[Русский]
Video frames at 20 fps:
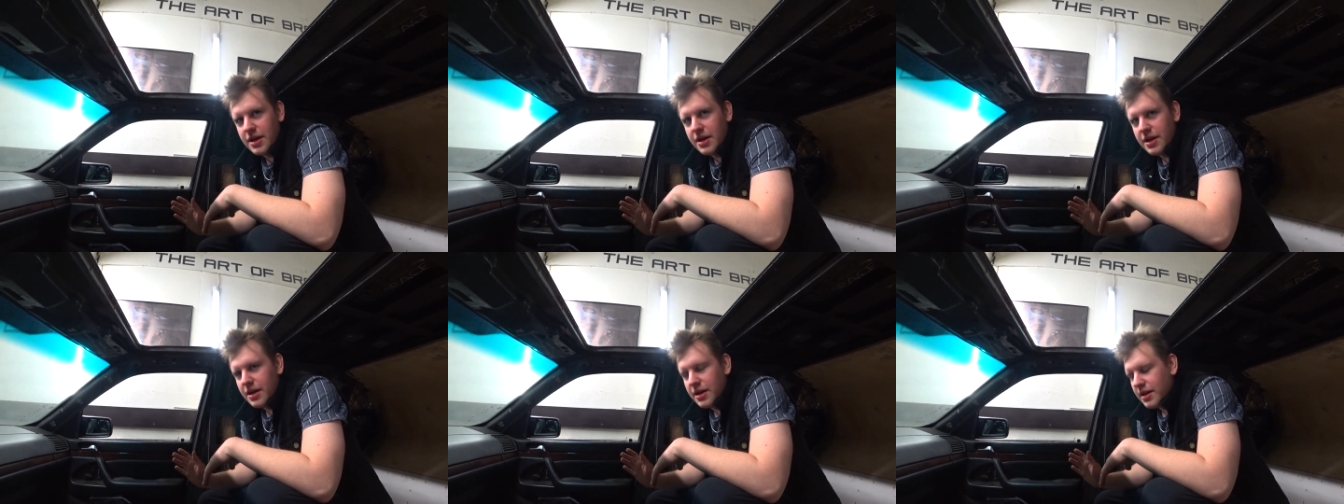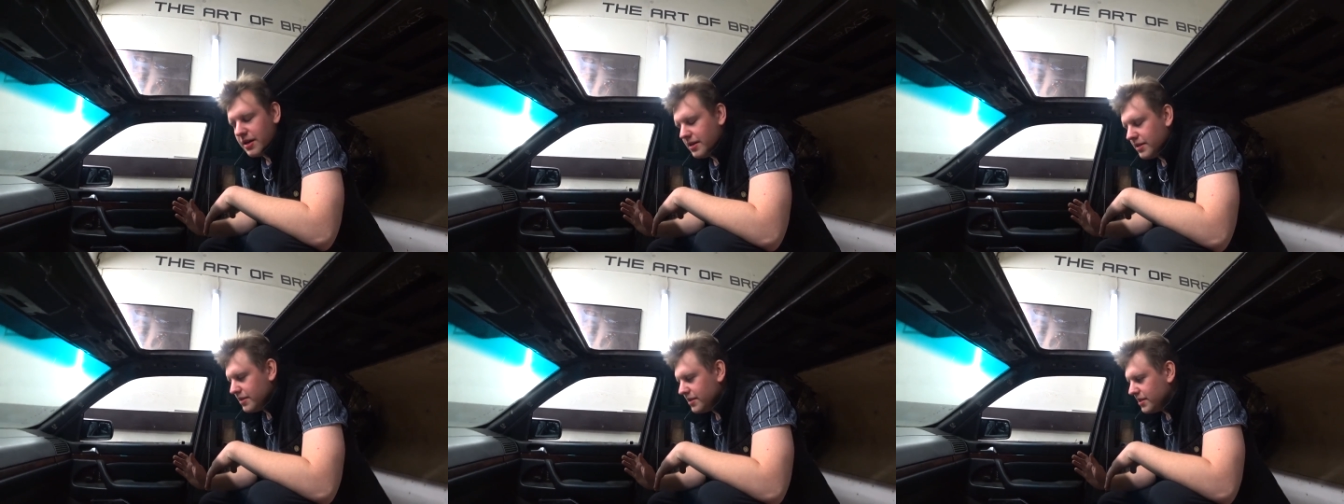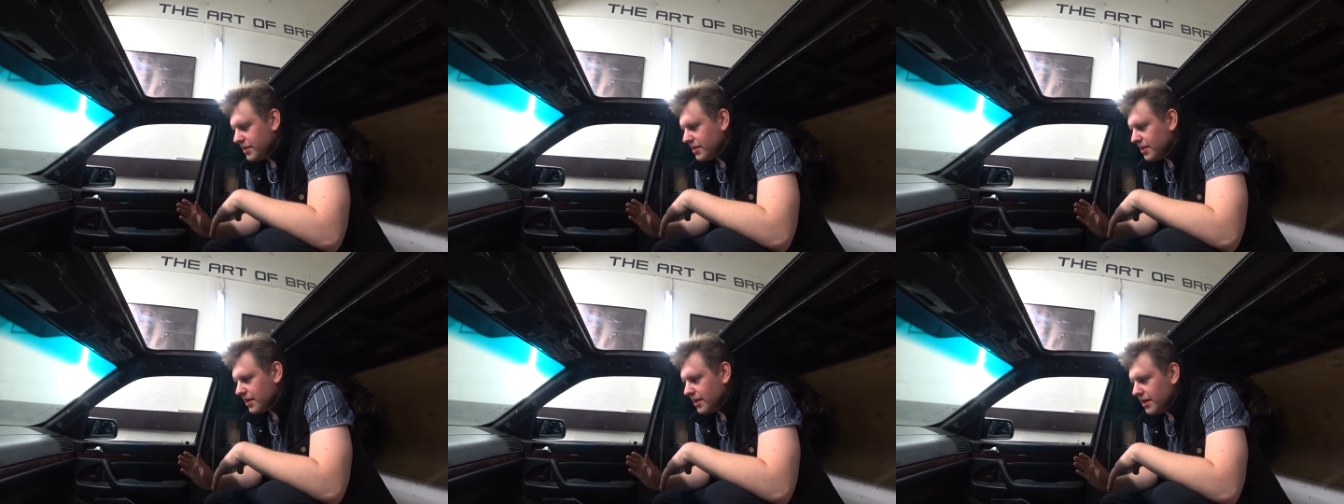Короче, там
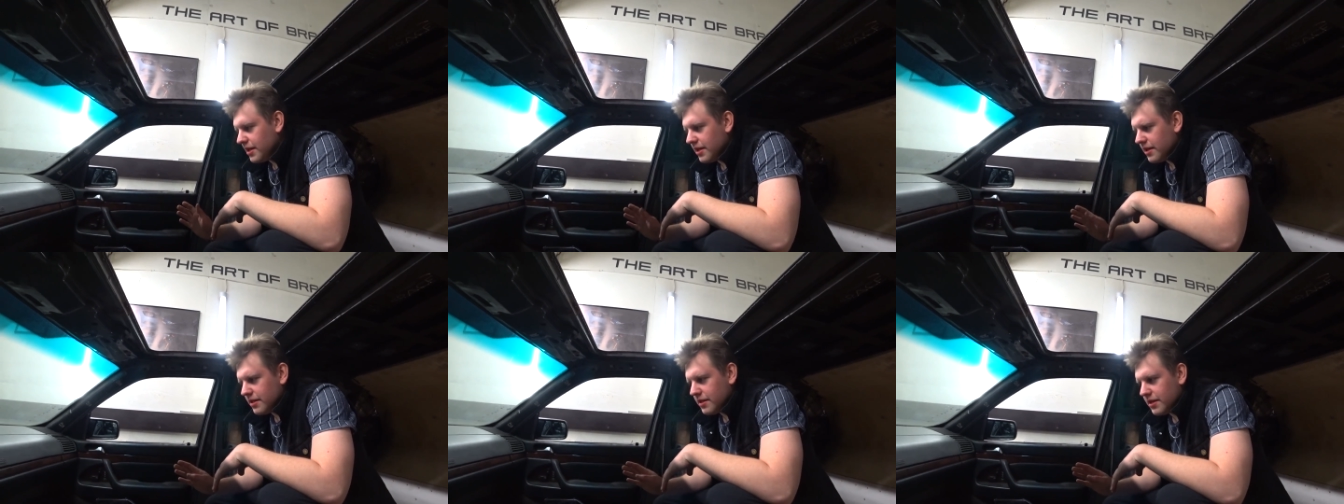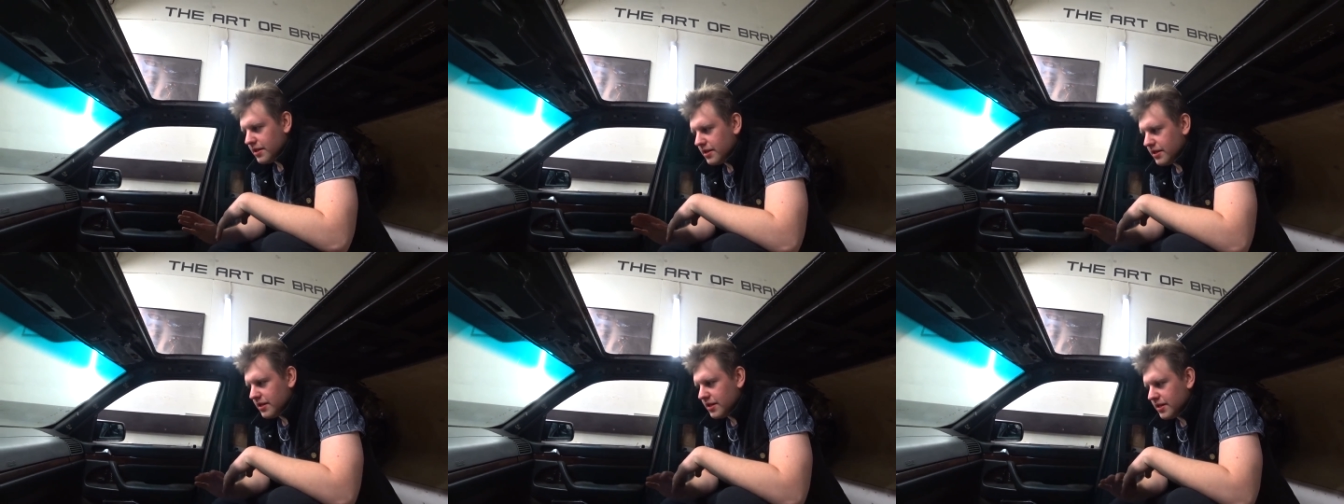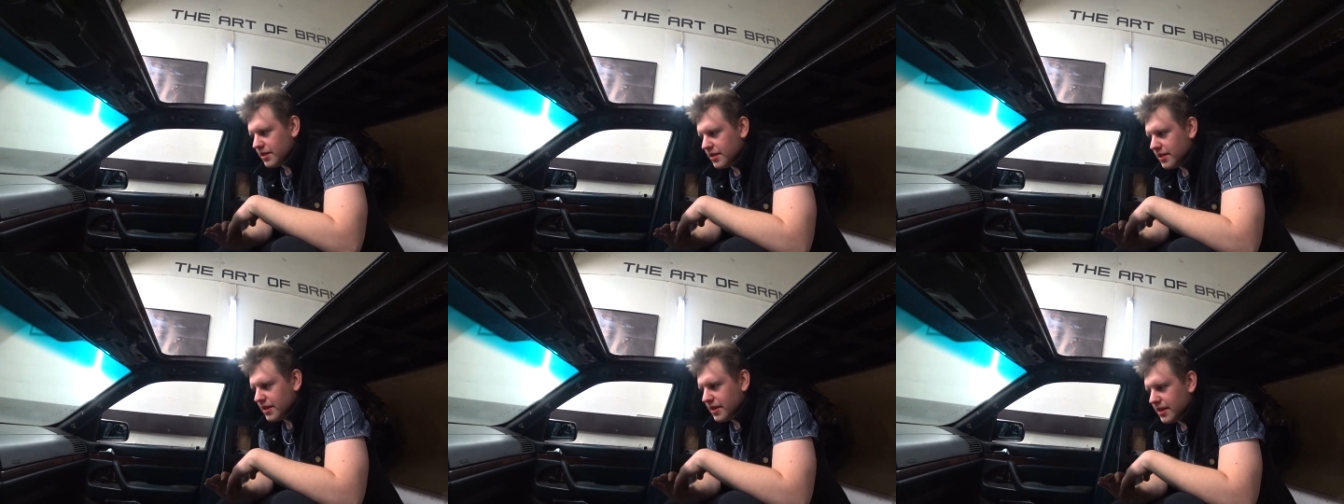уже мерсовские какие-то
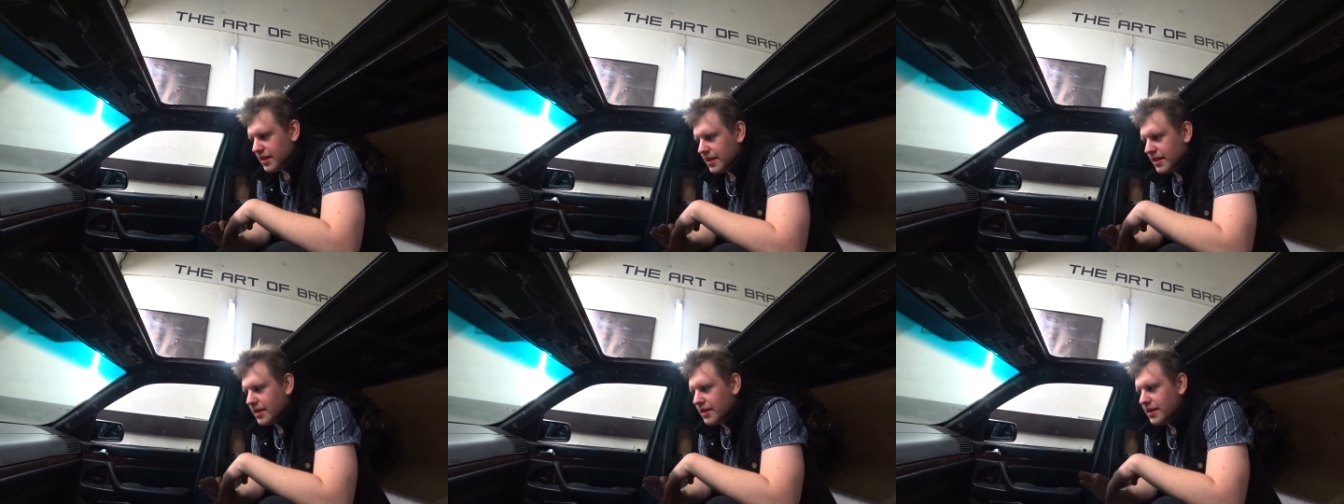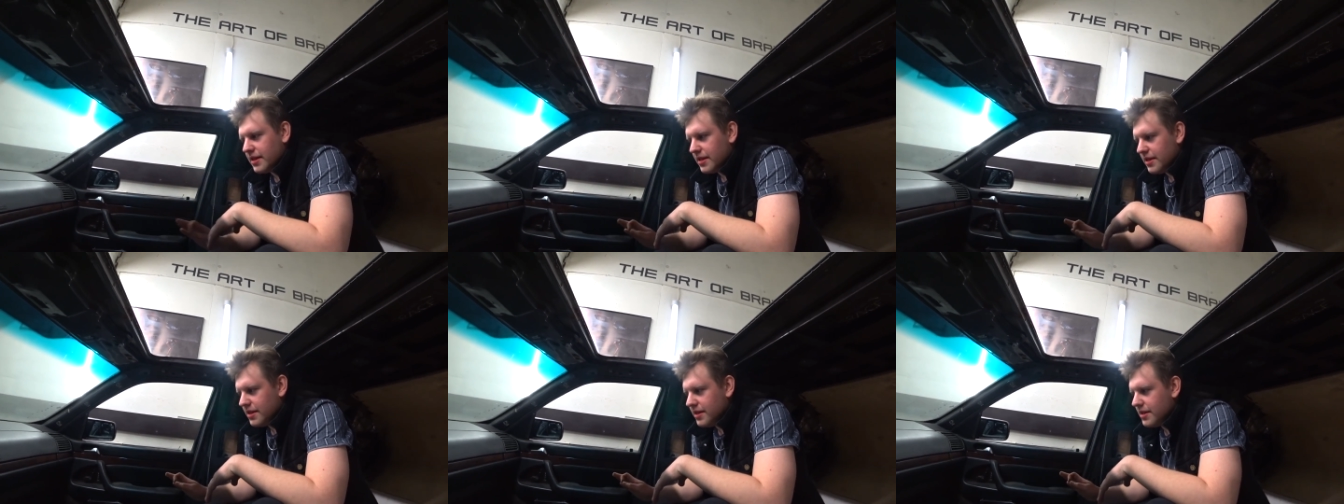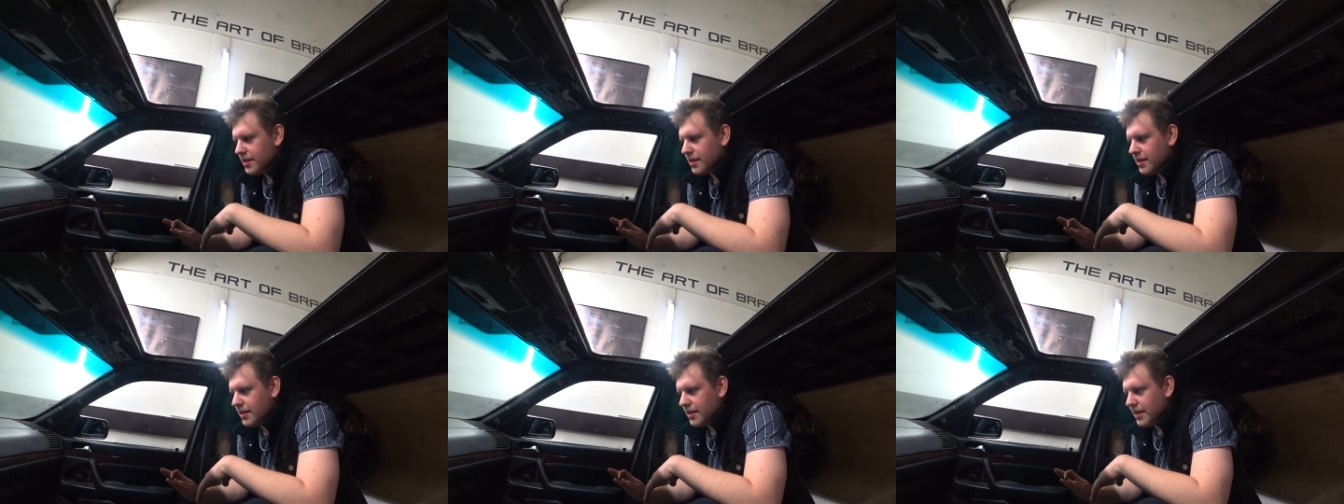старые
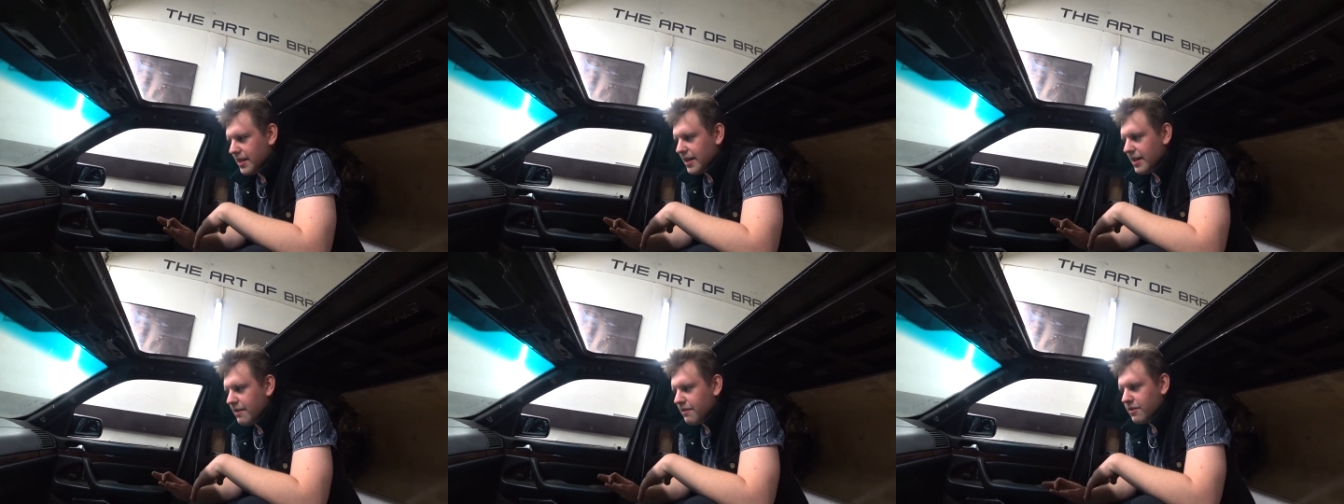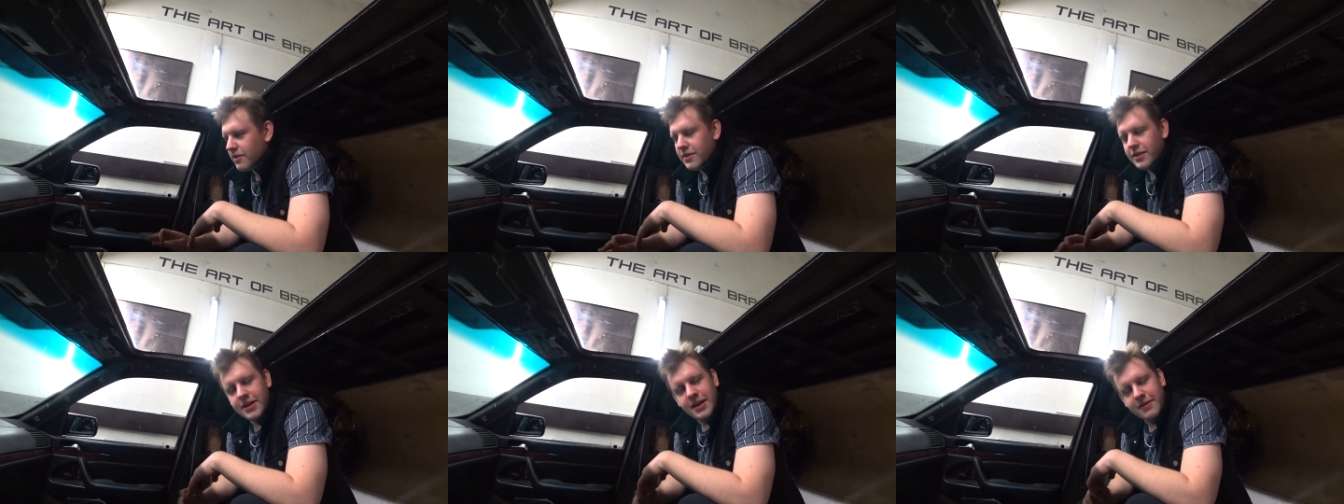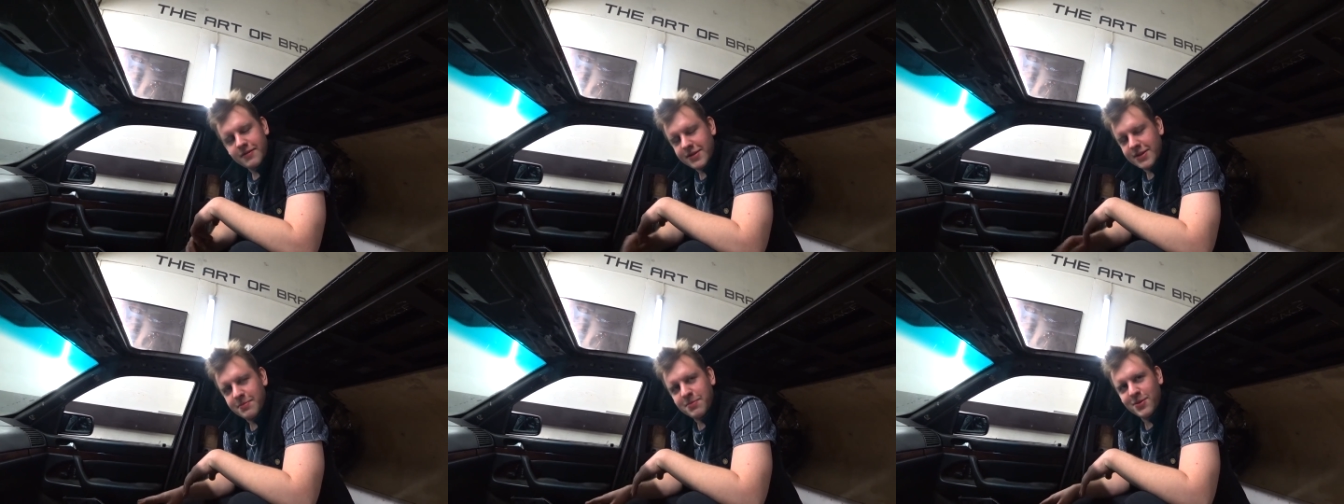технологии, да? Да, я
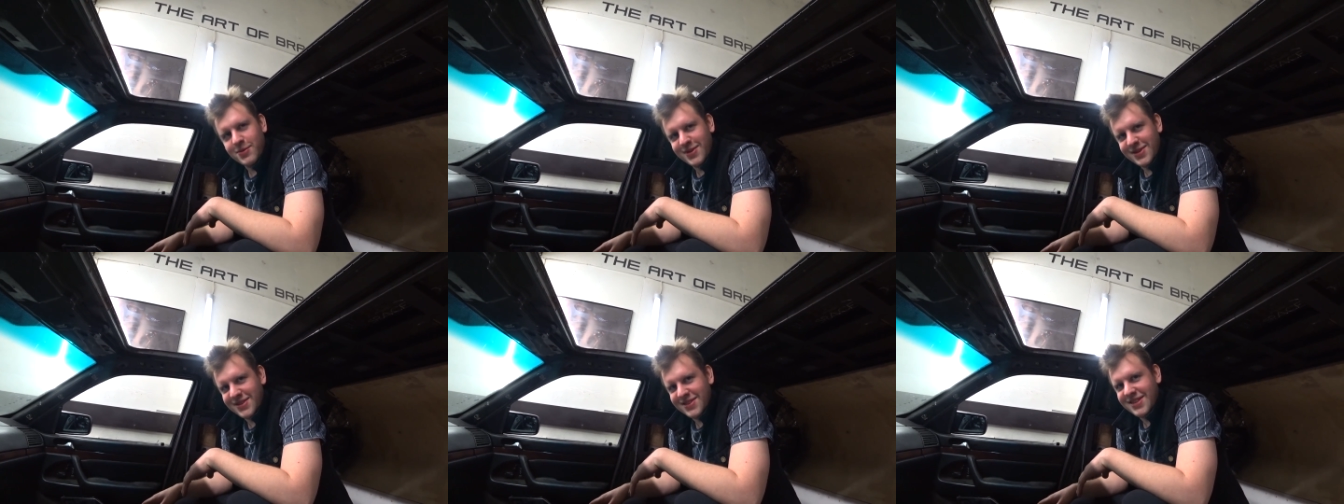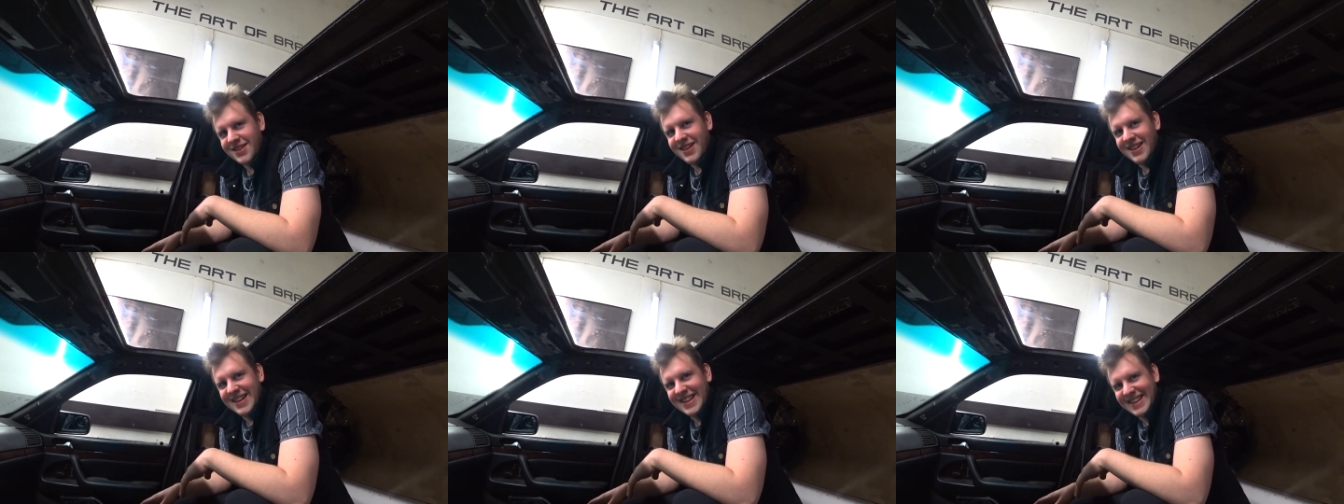их все повырезал.